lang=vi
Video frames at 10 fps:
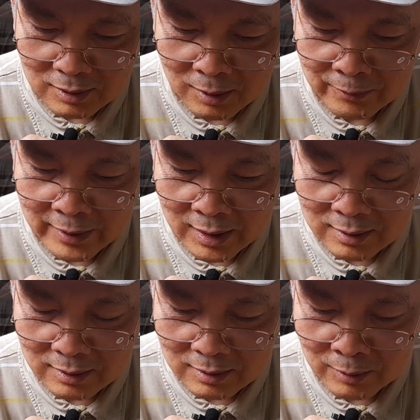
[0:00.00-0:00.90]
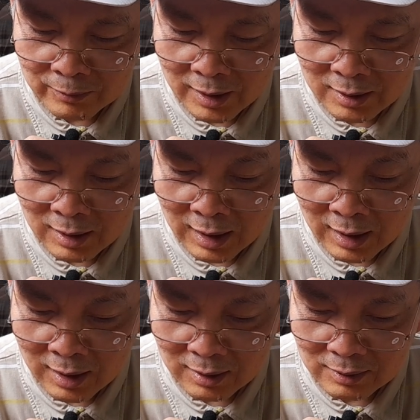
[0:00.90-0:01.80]
um vết um
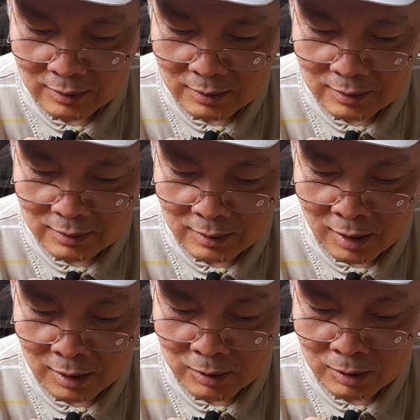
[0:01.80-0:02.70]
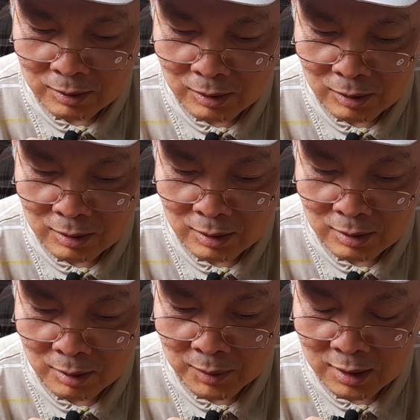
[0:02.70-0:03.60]
là rồi con con con
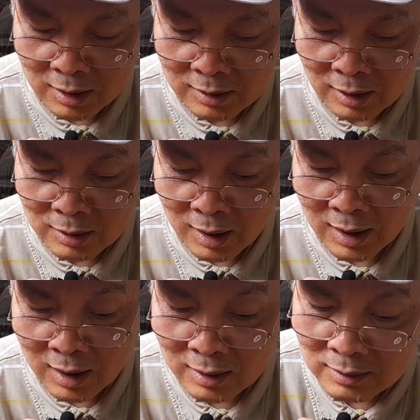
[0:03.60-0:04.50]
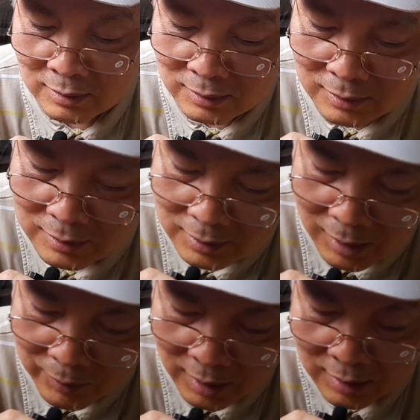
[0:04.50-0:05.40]
con biết những cái từ đó ha
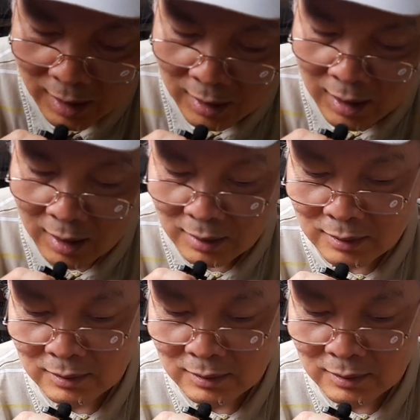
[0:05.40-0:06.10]
không phải đánh dần ha